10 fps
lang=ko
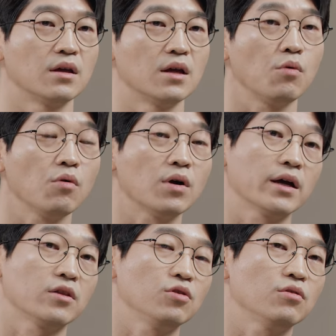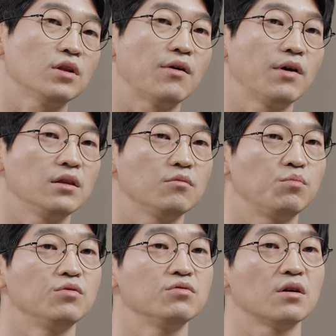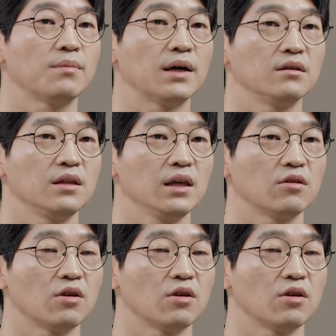볼록하게 튀어나와 있는 비우성 반응이